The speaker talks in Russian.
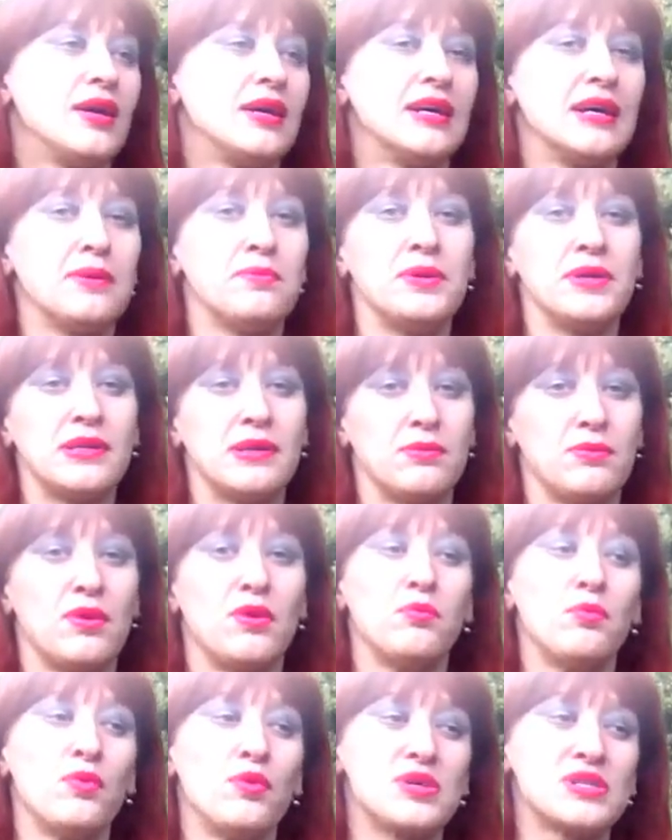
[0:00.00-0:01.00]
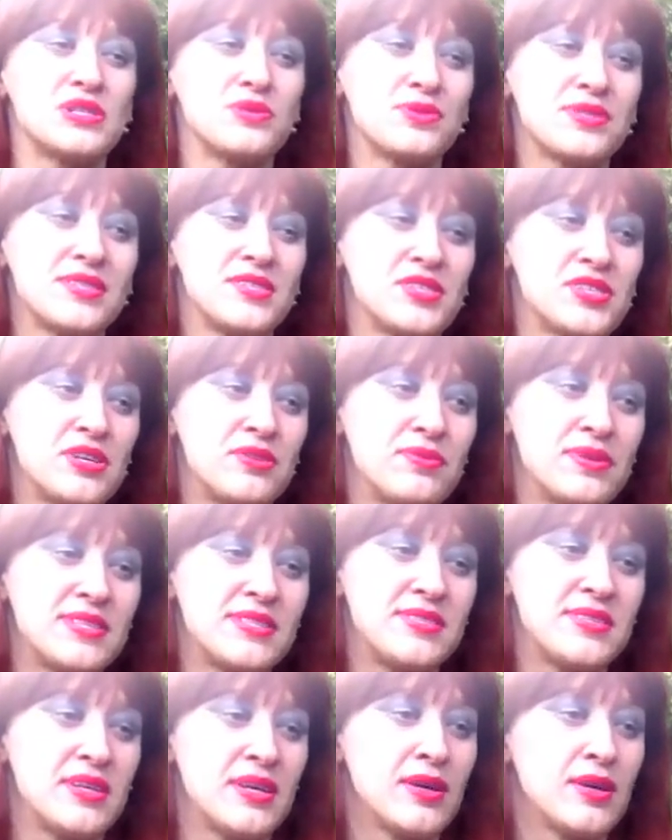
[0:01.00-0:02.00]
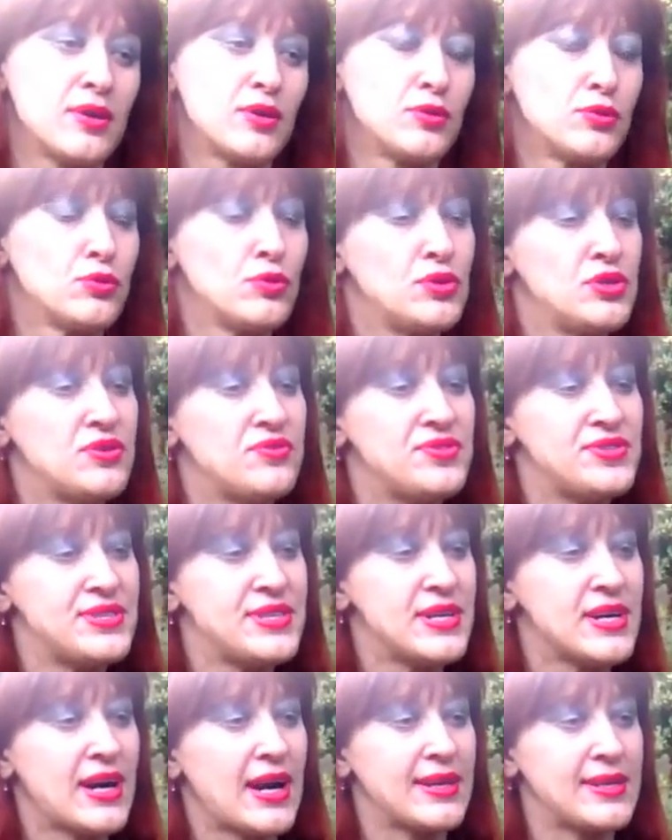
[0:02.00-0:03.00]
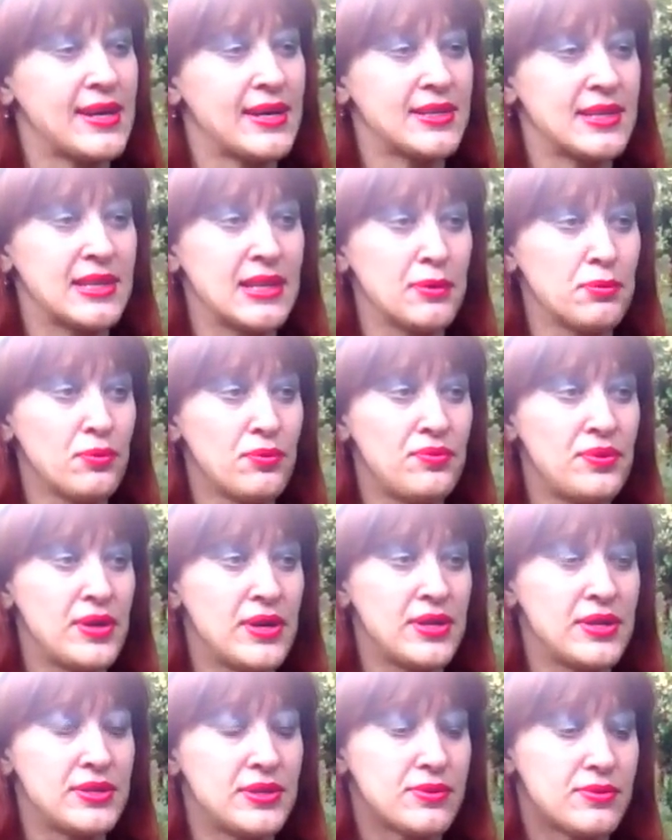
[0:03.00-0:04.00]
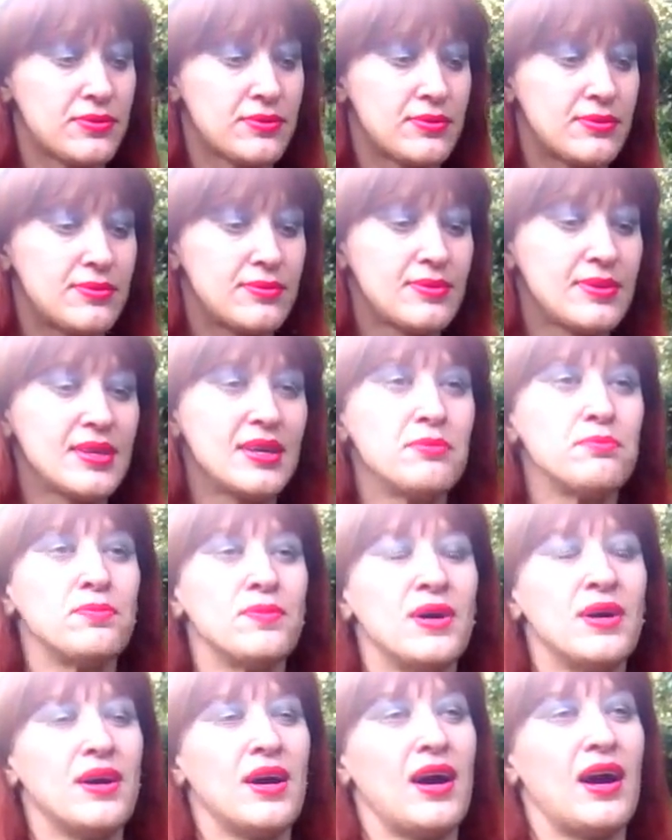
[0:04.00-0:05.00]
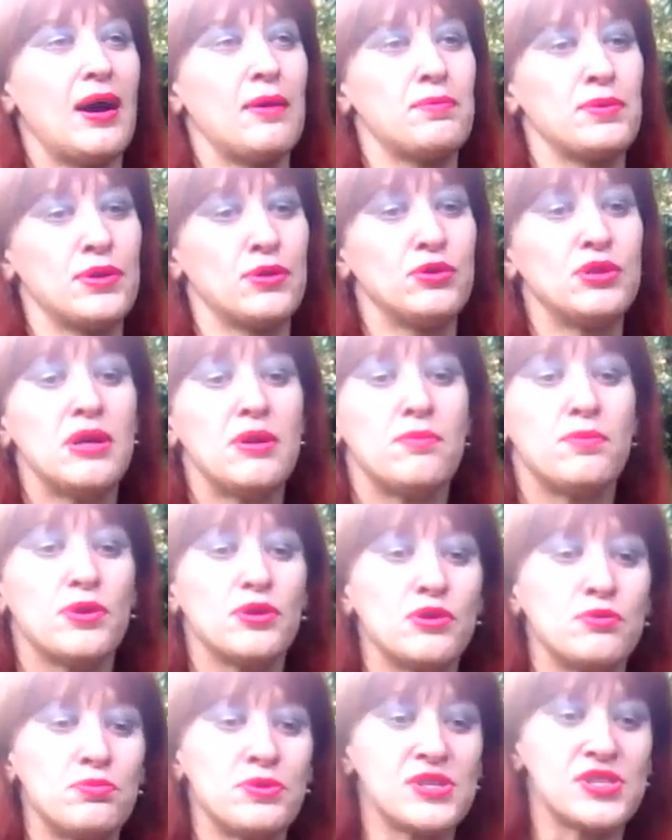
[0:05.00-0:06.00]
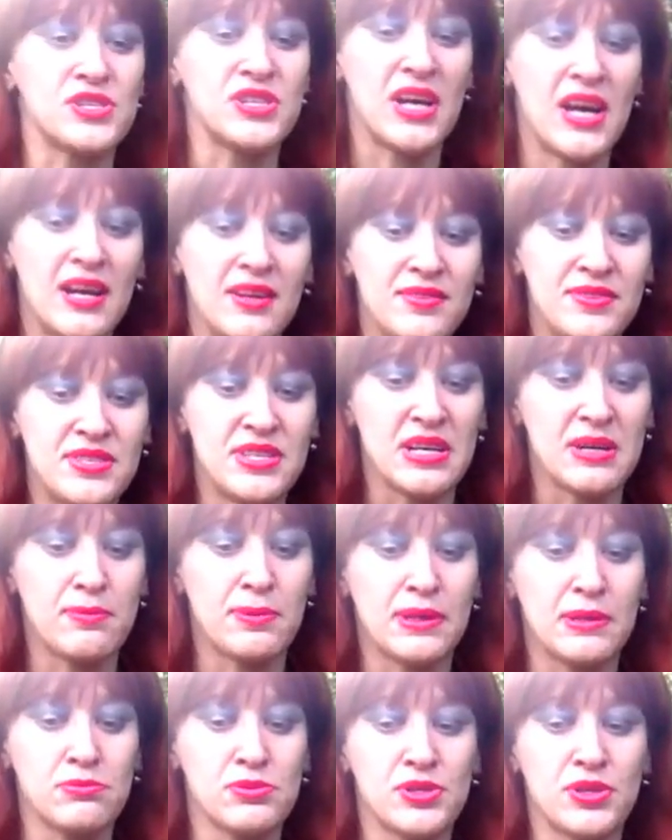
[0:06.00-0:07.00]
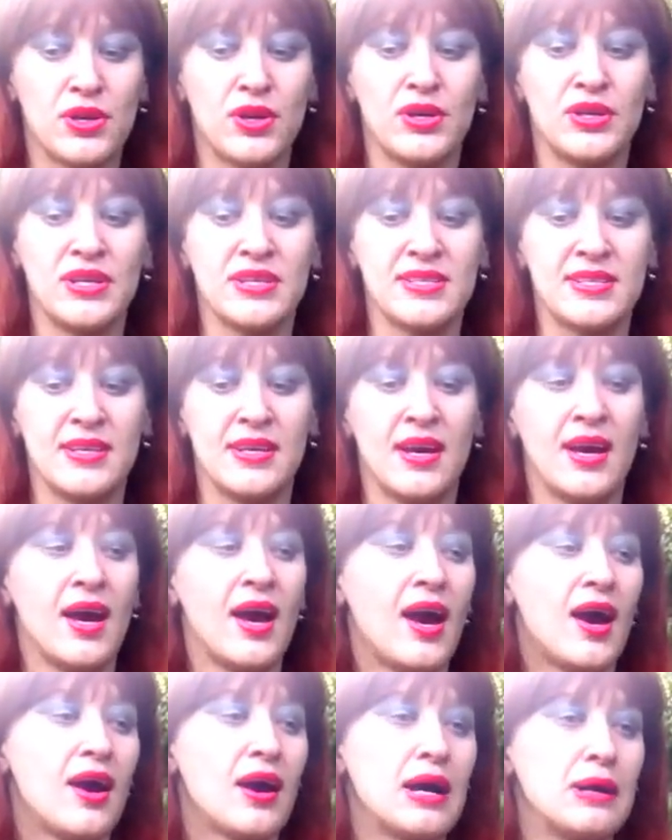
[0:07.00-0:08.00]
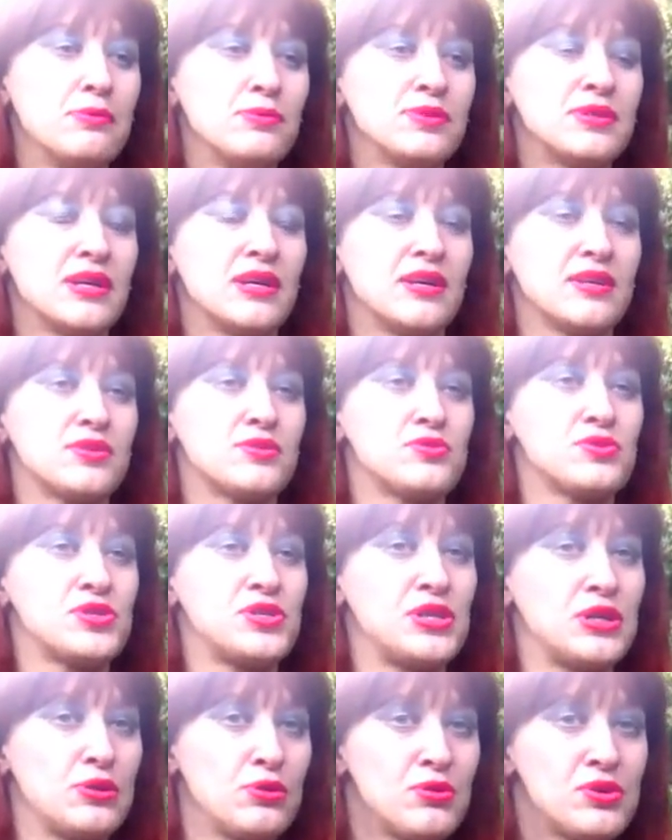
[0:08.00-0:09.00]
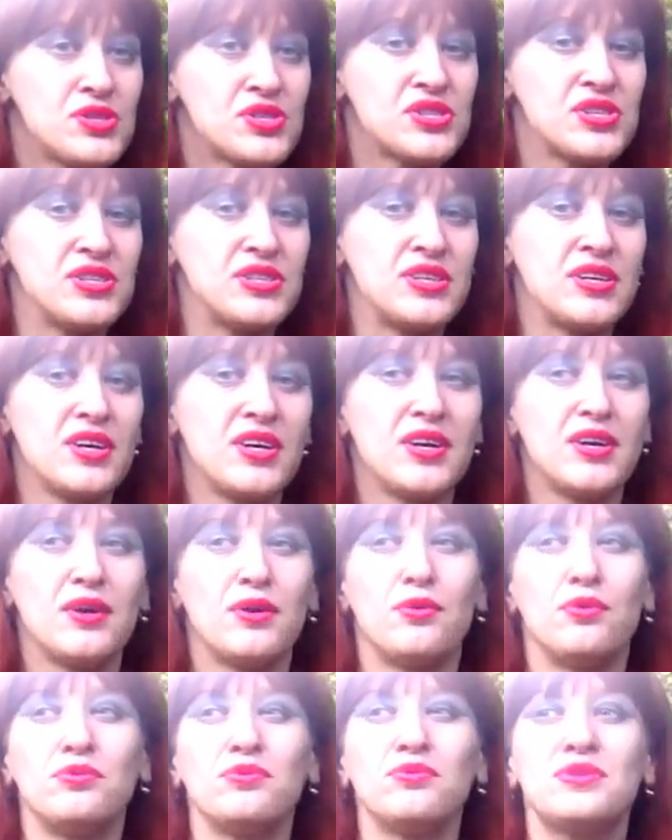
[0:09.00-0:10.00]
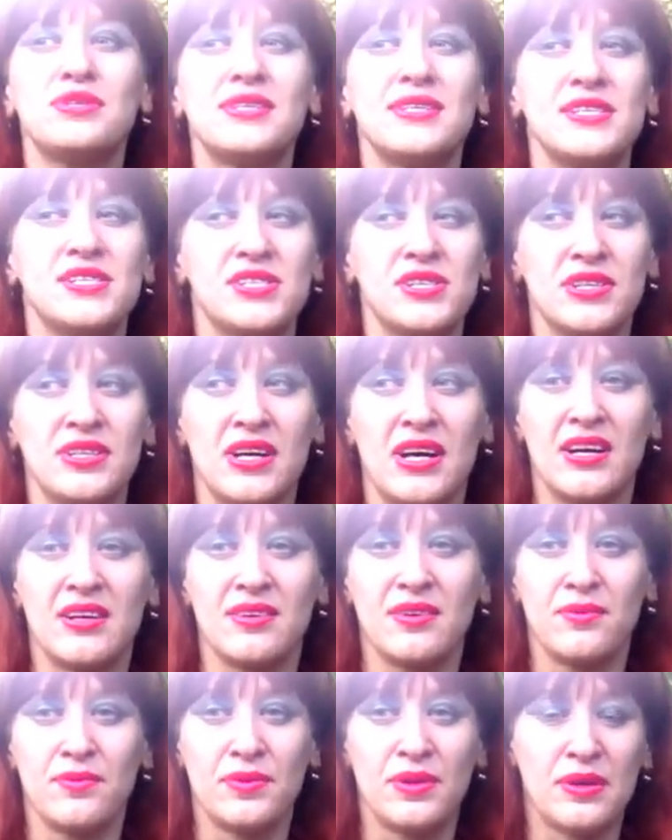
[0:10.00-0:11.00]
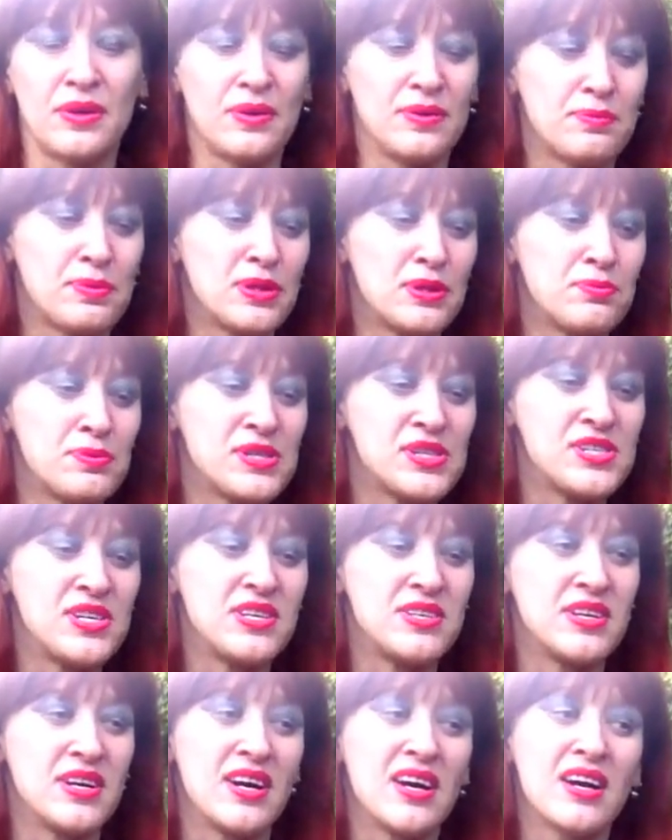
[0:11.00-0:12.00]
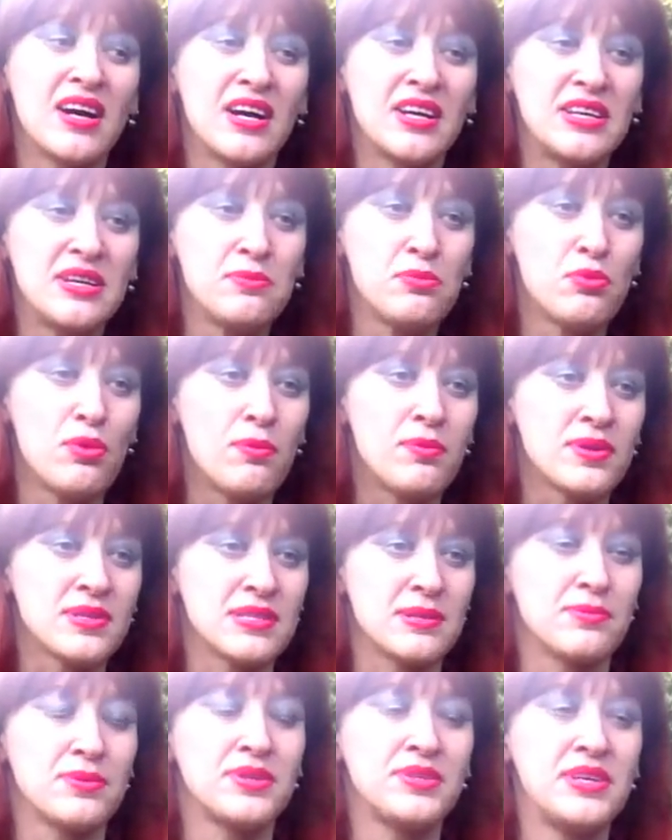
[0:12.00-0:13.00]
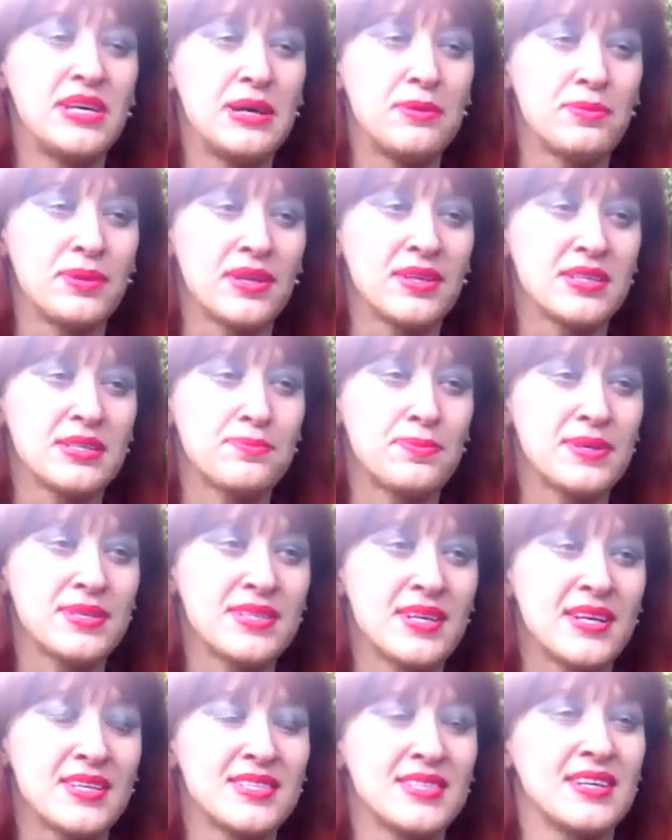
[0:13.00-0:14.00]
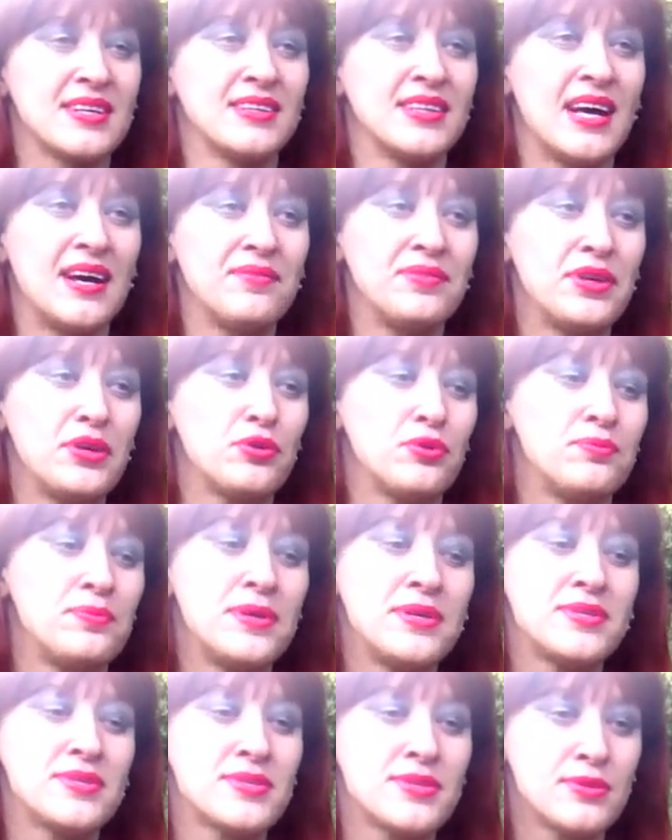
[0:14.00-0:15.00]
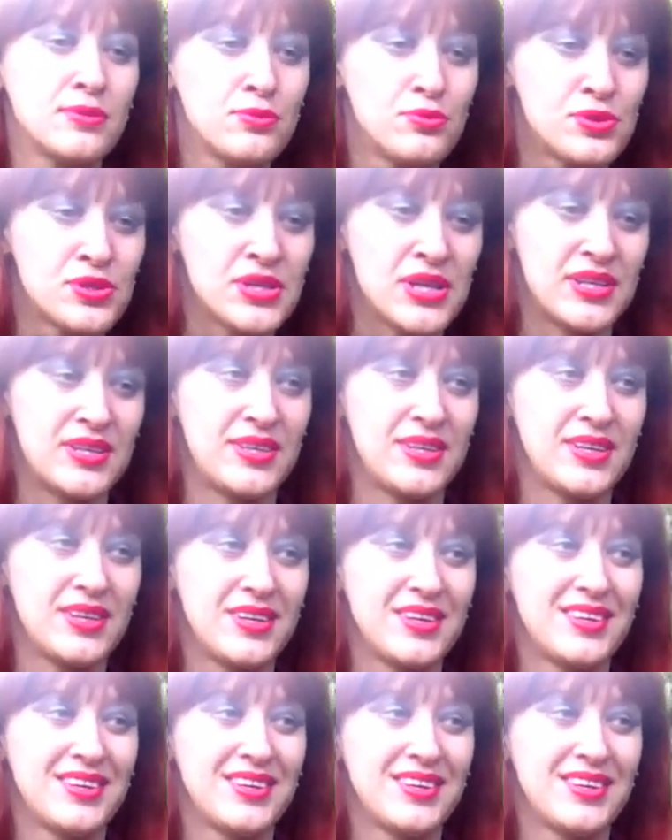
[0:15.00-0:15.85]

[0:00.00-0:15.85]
э, об этом можно услышать во сне. Но не все хотят этому верить. А природа предупреждает всех, потому что если кому-то суждено жить, он услышит предупреждение, каким образом, где ему надо спасаться. Главное – уметь слушать.